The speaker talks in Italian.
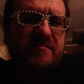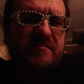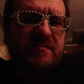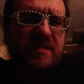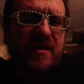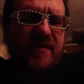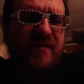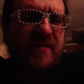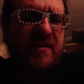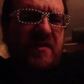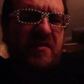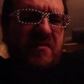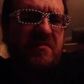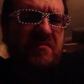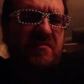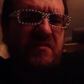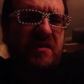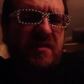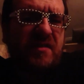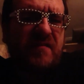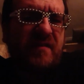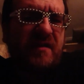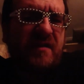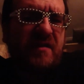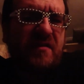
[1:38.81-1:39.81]
È vero?
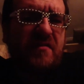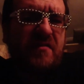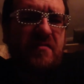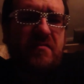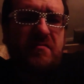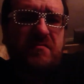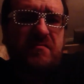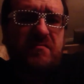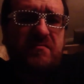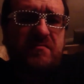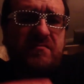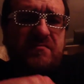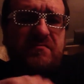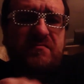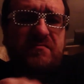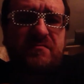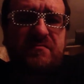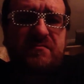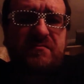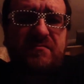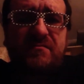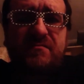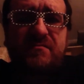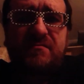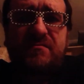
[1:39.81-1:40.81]
Non è vero?
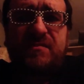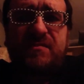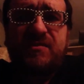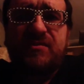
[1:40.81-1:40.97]
Mi